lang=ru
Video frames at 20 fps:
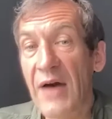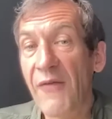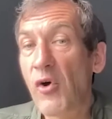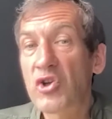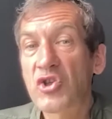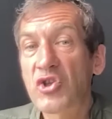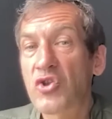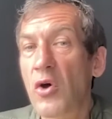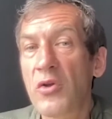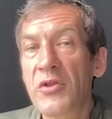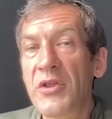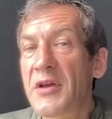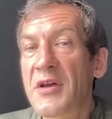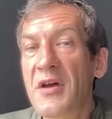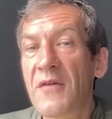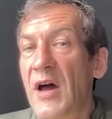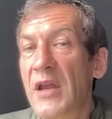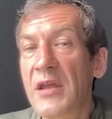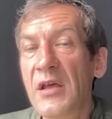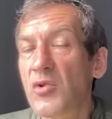того, что он
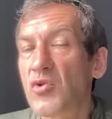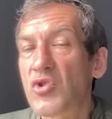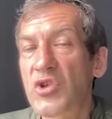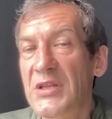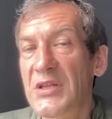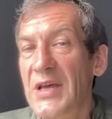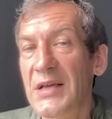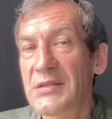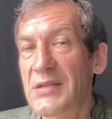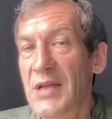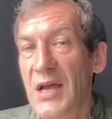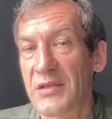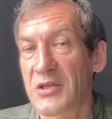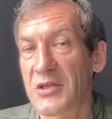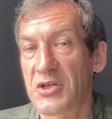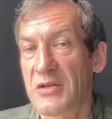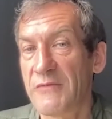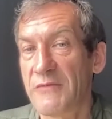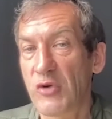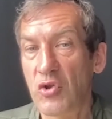наговорил, уже
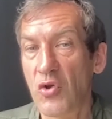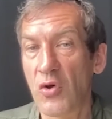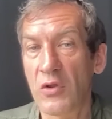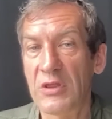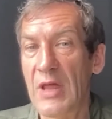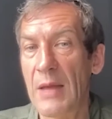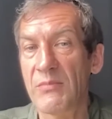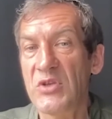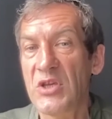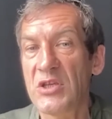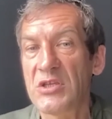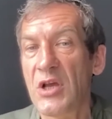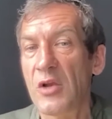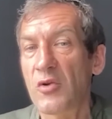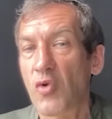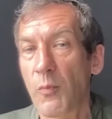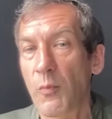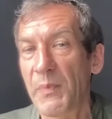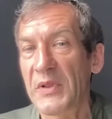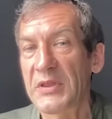достаточно. Вот он там
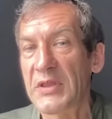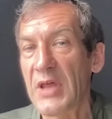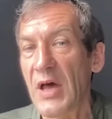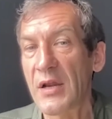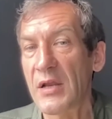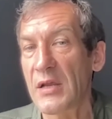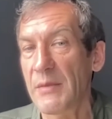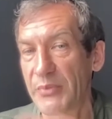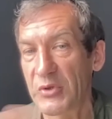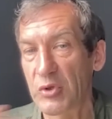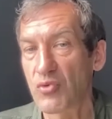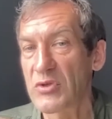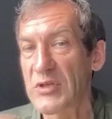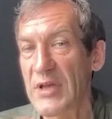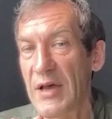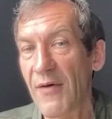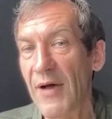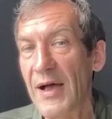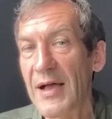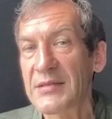недельку-полторы
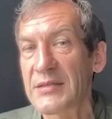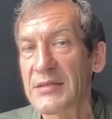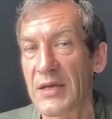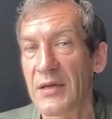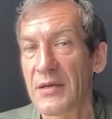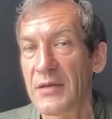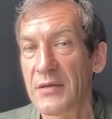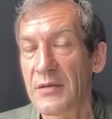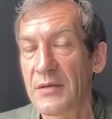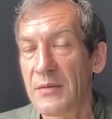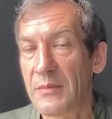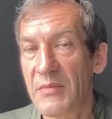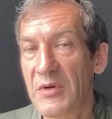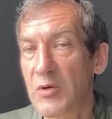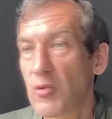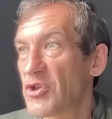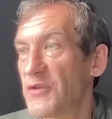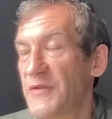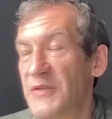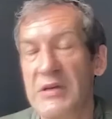потусовался,
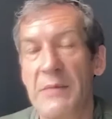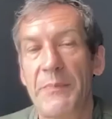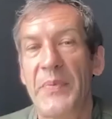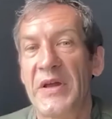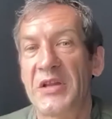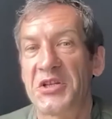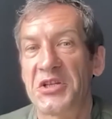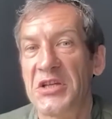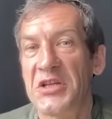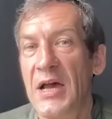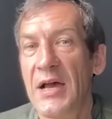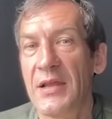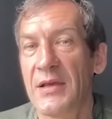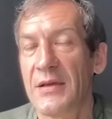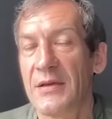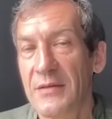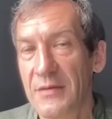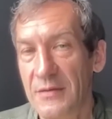мы уже ну, все поржали. Скакуна